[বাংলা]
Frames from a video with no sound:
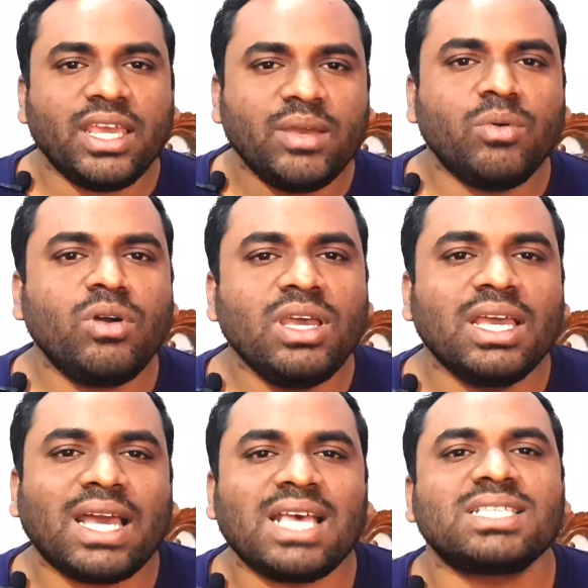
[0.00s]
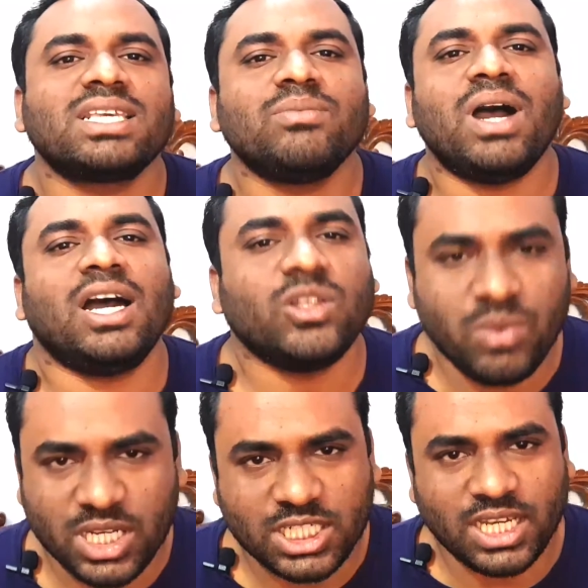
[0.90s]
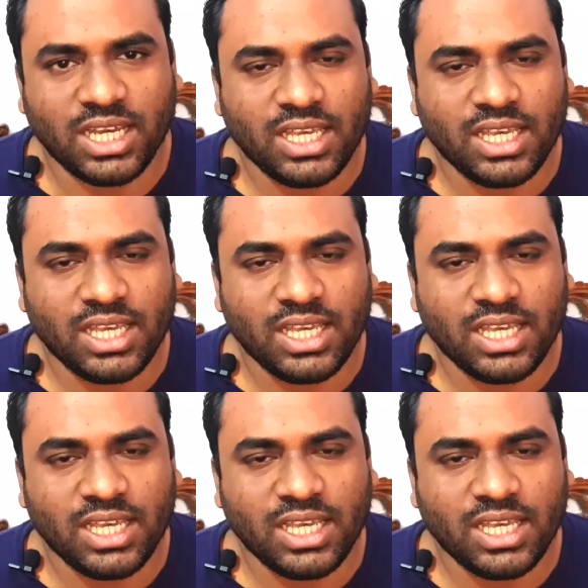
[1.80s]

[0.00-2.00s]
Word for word: এবং কাজকে ভালোবাসা